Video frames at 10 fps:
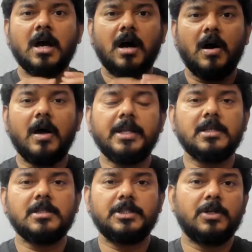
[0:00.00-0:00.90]

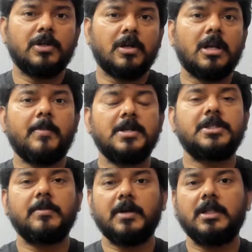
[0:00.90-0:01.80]
ஆரிசன் ஜீரோ டான் நான்
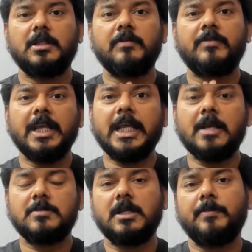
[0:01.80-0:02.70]
மென்ஷன் பண்ணியிருந்தேன் ஃப்ரீ
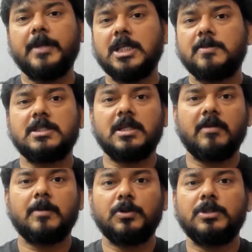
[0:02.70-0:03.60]
கேம்ஸ்ல பிஎஸ் பிளஸ்ல
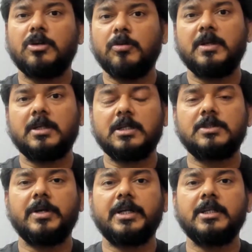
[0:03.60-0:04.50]
வரப்போகுது
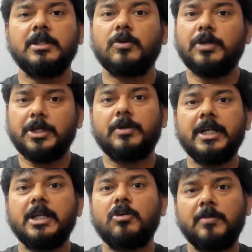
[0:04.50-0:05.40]
நவம்பருக்குன்னு சொல்லிட்டு டுவெண்ட்டி
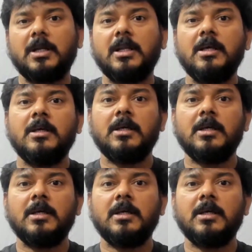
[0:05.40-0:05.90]
டுவெண்ட்டி நவம்பர்ல